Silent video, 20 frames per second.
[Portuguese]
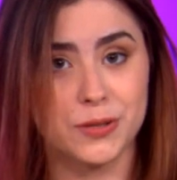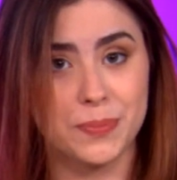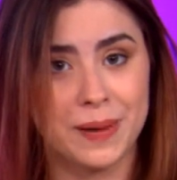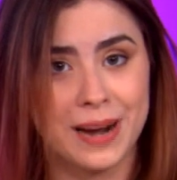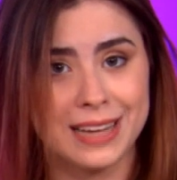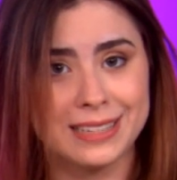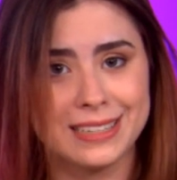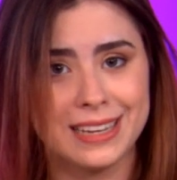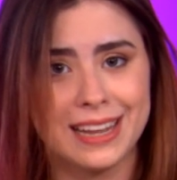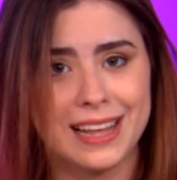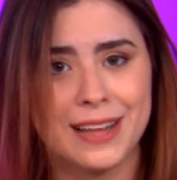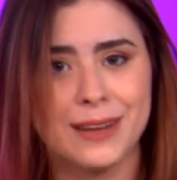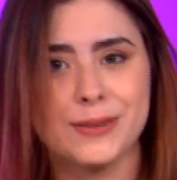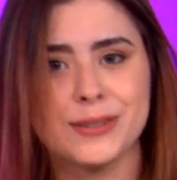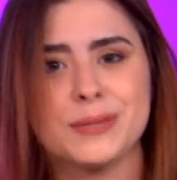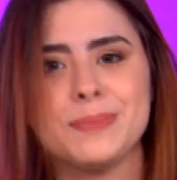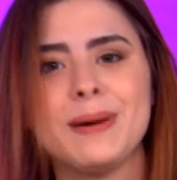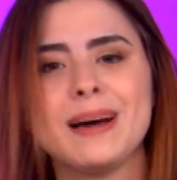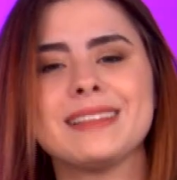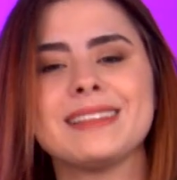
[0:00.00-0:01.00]
os
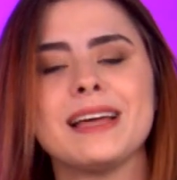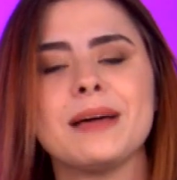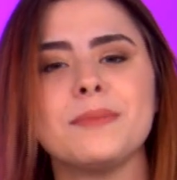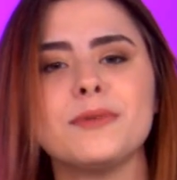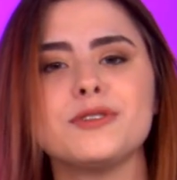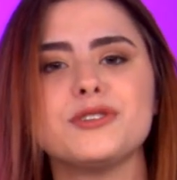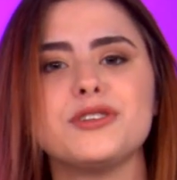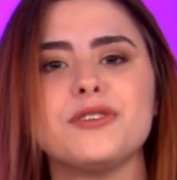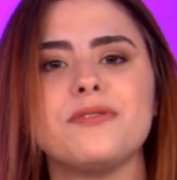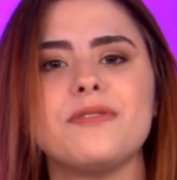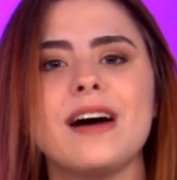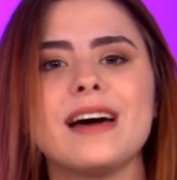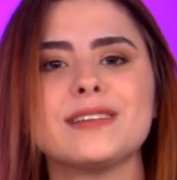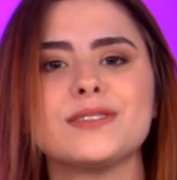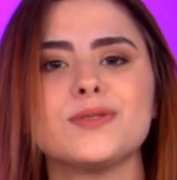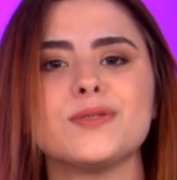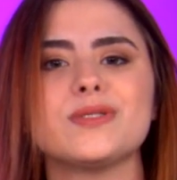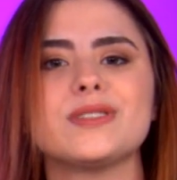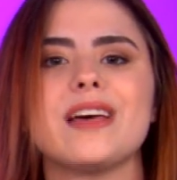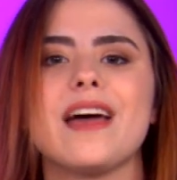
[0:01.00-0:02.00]
brasileiros, batemos
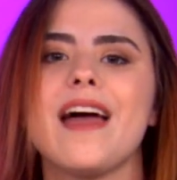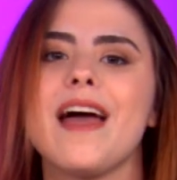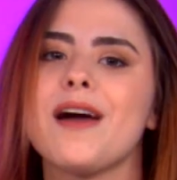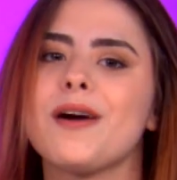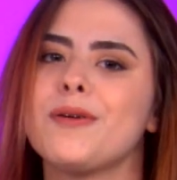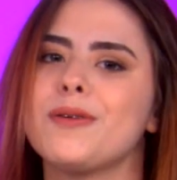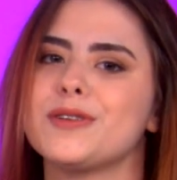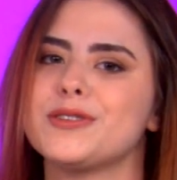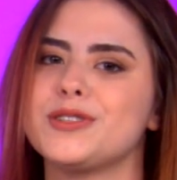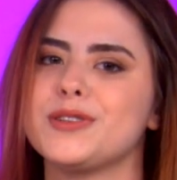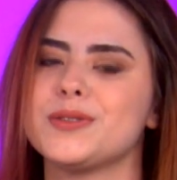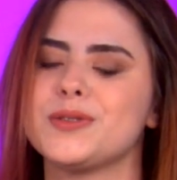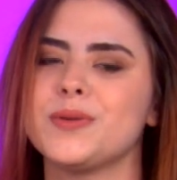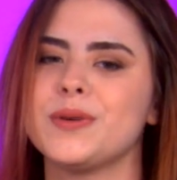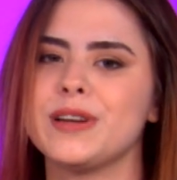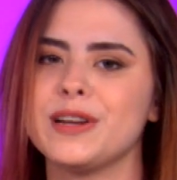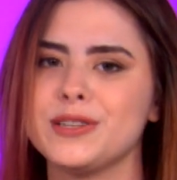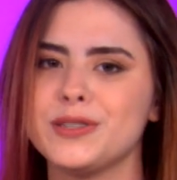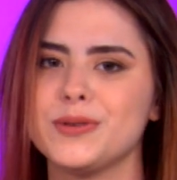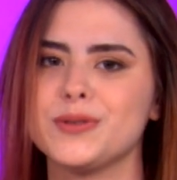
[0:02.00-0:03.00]
diversos recordes
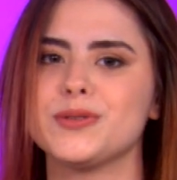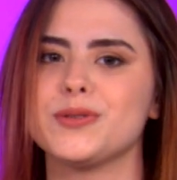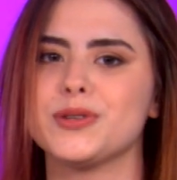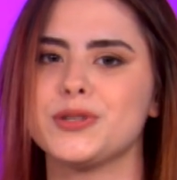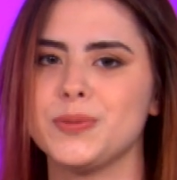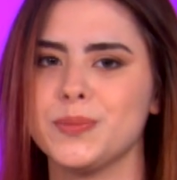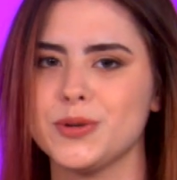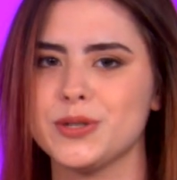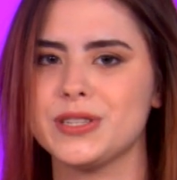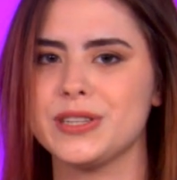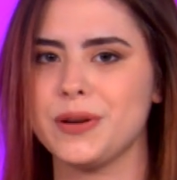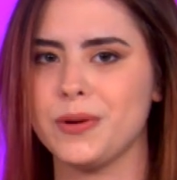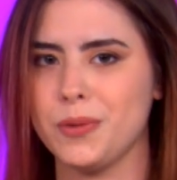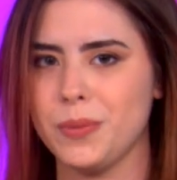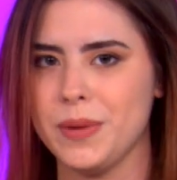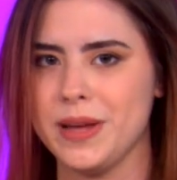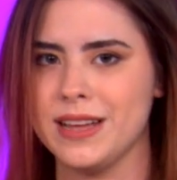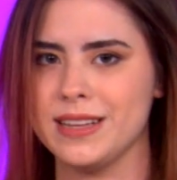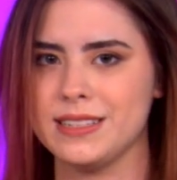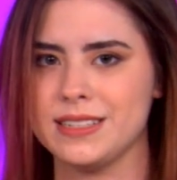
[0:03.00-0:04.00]
durante os últimos
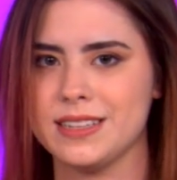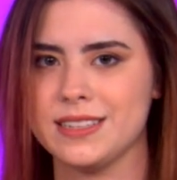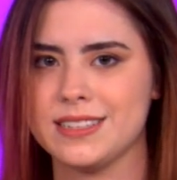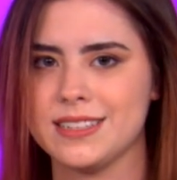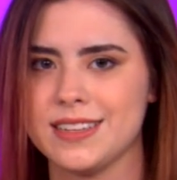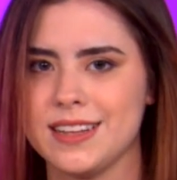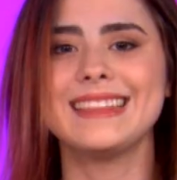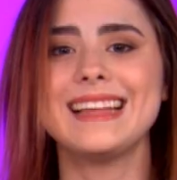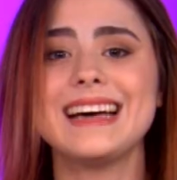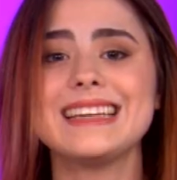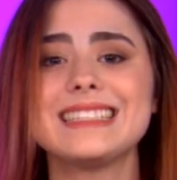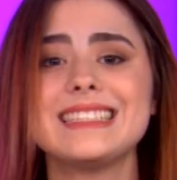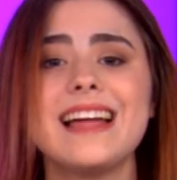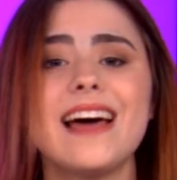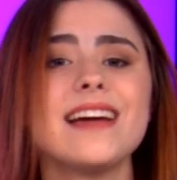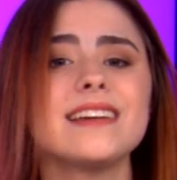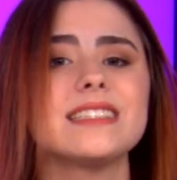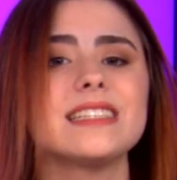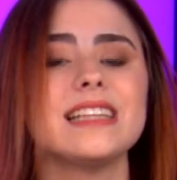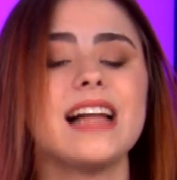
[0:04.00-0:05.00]
cinco meses. Das
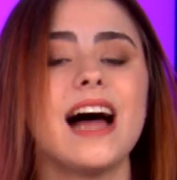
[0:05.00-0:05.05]
dez